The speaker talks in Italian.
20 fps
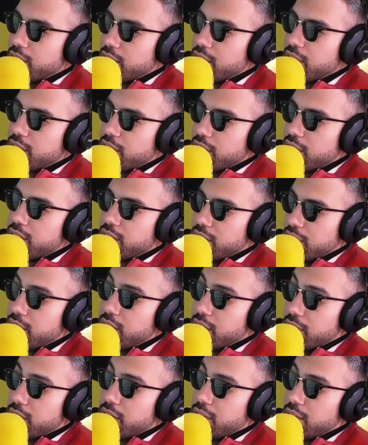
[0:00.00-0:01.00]
quella
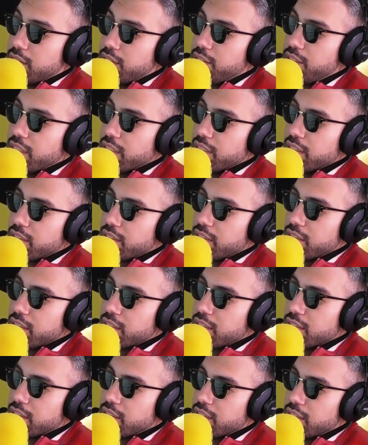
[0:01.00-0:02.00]
depressione sì, tendo
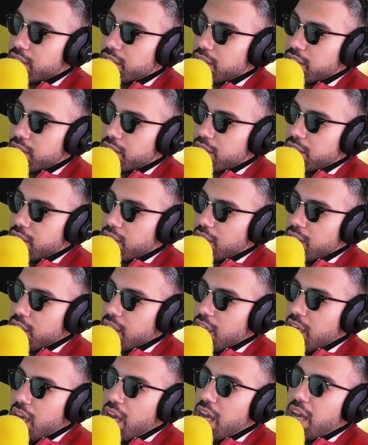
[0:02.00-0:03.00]
sì. ad andarci meno.
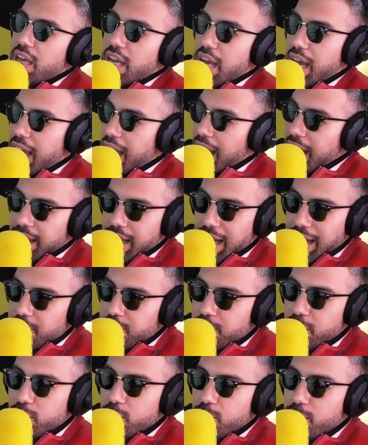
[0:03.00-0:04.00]
Al
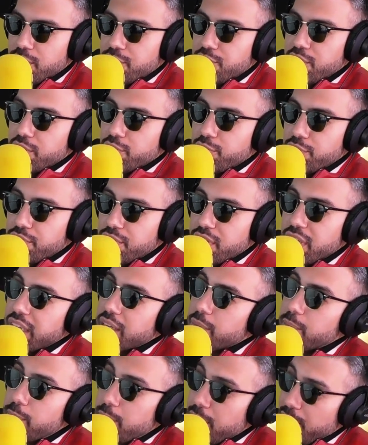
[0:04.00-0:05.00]
100%
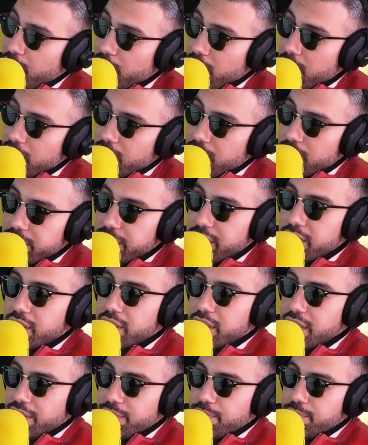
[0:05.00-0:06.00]
sì, però
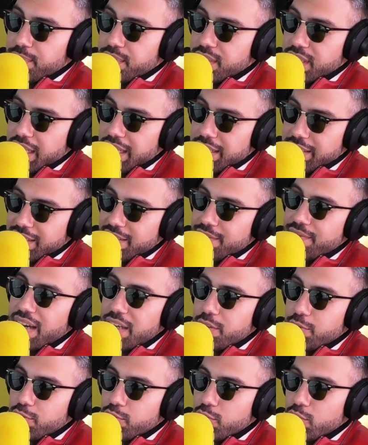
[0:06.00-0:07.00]
se, se, se
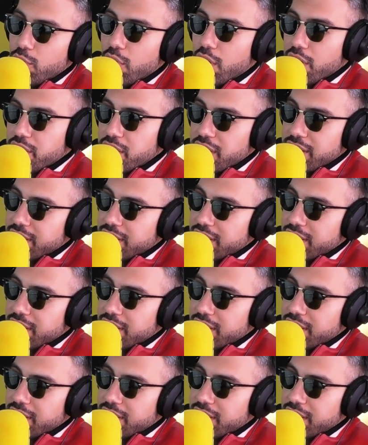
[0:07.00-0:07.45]
vai su ogni